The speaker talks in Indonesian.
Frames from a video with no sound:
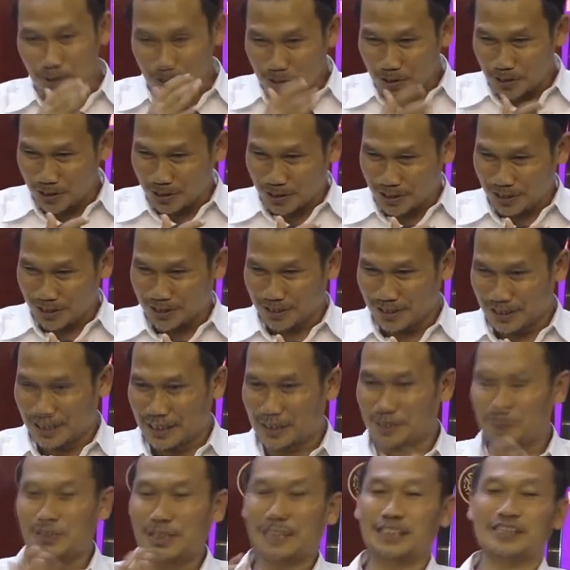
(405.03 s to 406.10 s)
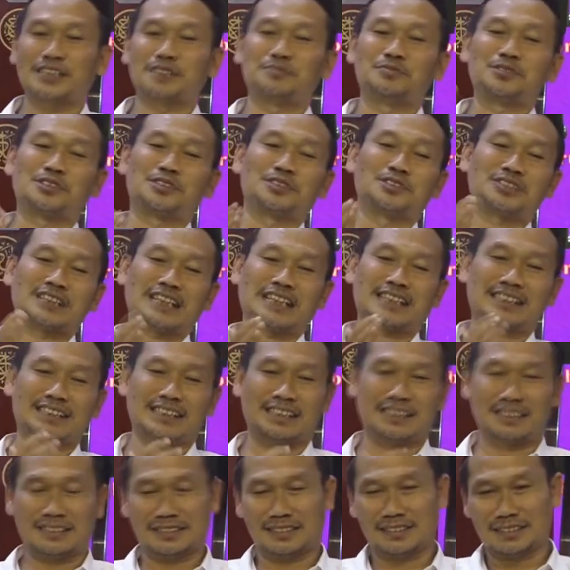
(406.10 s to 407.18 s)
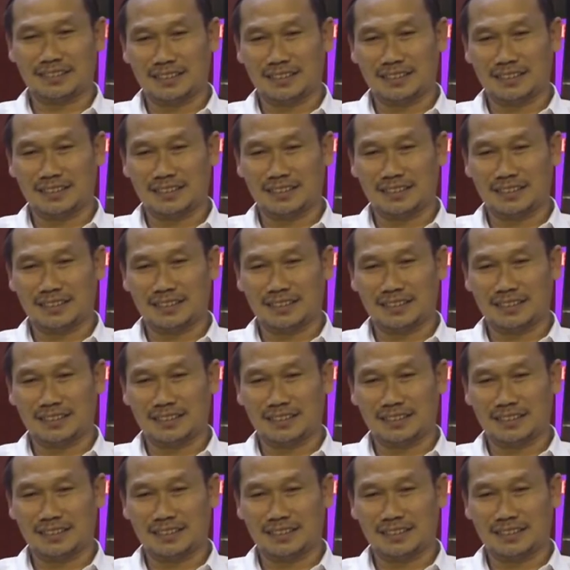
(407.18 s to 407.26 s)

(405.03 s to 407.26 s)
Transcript: Lurus. Nah itu makanya butuh sakta.